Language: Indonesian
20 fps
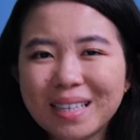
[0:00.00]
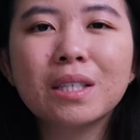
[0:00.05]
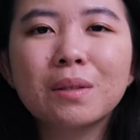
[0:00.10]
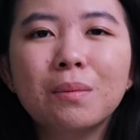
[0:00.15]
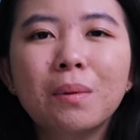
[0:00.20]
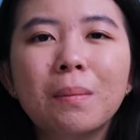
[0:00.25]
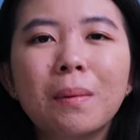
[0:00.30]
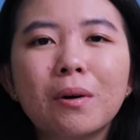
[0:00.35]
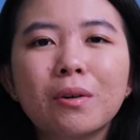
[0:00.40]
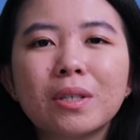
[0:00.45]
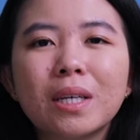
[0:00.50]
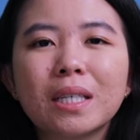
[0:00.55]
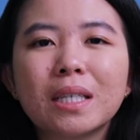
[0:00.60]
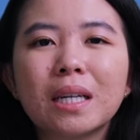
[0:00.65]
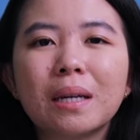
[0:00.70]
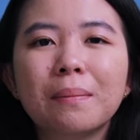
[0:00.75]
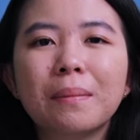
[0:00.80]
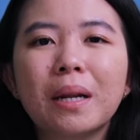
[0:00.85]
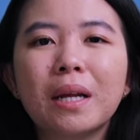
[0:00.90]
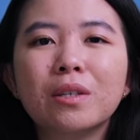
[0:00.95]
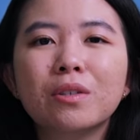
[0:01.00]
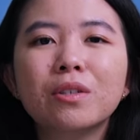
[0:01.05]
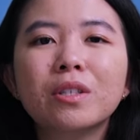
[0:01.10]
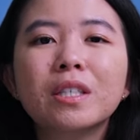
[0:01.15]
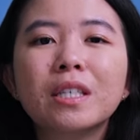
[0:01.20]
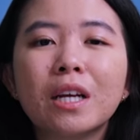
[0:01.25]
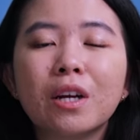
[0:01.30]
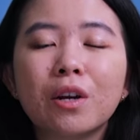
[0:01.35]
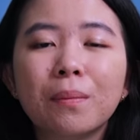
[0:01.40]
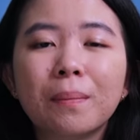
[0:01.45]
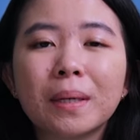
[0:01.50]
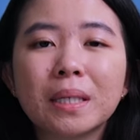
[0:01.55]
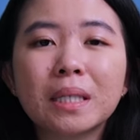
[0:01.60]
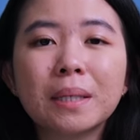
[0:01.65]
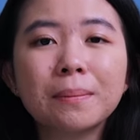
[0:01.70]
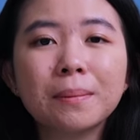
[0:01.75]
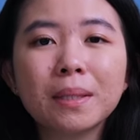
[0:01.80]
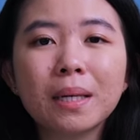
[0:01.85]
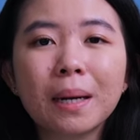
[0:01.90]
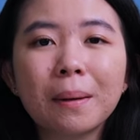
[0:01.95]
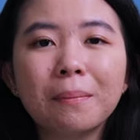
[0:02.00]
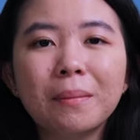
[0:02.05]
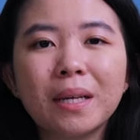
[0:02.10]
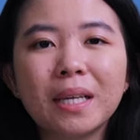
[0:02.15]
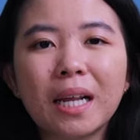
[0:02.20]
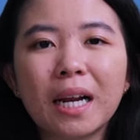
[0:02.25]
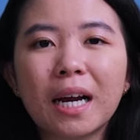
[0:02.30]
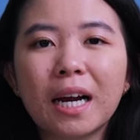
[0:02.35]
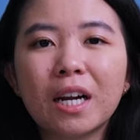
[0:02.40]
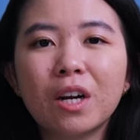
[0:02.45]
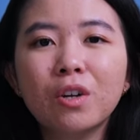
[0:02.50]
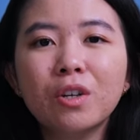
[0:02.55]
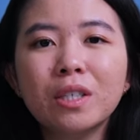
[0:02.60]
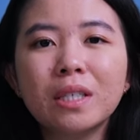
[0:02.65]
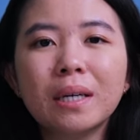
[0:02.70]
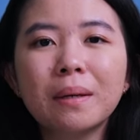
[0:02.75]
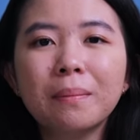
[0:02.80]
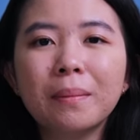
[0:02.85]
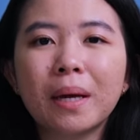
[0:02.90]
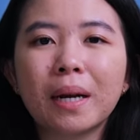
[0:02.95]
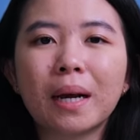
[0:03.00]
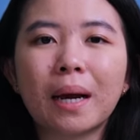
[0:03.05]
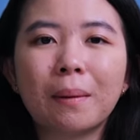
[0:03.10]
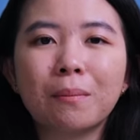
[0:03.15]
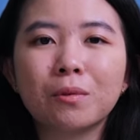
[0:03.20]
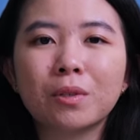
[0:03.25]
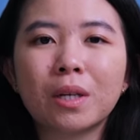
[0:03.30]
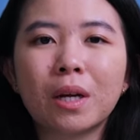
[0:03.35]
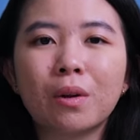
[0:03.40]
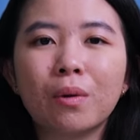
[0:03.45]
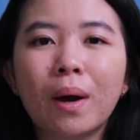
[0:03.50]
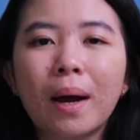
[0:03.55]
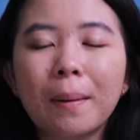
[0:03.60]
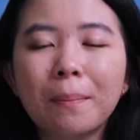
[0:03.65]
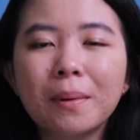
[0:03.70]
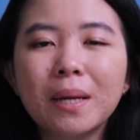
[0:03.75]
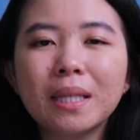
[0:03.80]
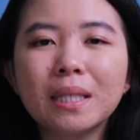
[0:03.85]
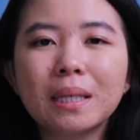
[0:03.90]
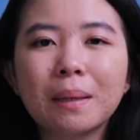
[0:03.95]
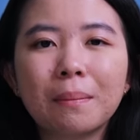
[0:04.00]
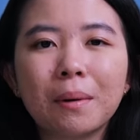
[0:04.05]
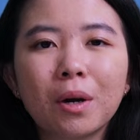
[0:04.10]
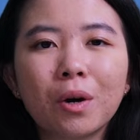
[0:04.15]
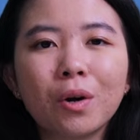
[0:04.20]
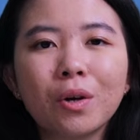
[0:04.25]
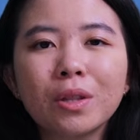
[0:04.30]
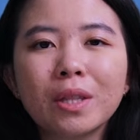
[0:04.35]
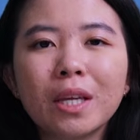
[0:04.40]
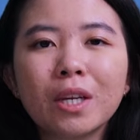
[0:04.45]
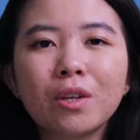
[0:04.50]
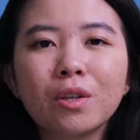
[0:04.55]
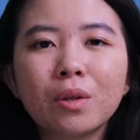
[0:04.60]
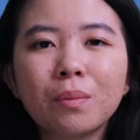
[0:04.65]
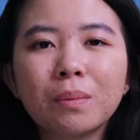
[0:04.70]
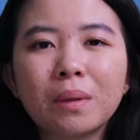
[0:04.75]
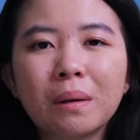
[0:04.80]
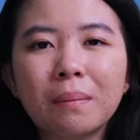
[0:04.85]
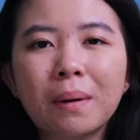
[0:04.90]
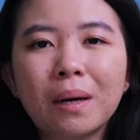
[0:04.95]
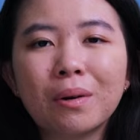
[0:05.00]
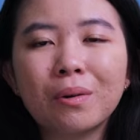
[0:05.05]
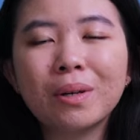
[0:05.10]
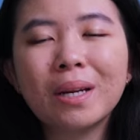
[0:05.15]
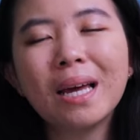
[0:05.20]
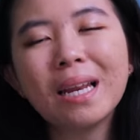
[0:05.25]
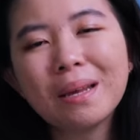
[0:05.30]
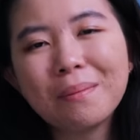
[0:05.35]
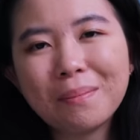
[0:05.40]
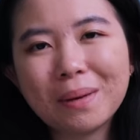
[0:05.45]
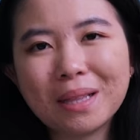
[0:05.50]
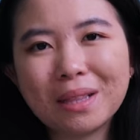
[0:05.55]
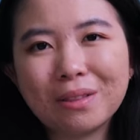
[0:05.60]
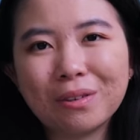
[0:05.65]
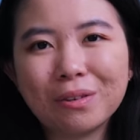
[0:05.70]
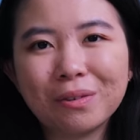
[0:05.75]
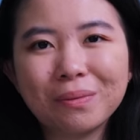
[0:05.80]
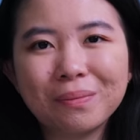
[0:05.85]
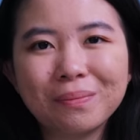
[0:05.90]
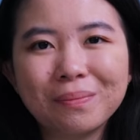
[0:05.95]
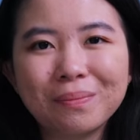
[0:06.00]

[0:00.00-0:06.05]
Sebelum aku jelasin lebih lanjut, jangan lupa subscribe dan nyalakan lonceng biar kamu selalu update sama konten YouTube terbaru dari Pintu.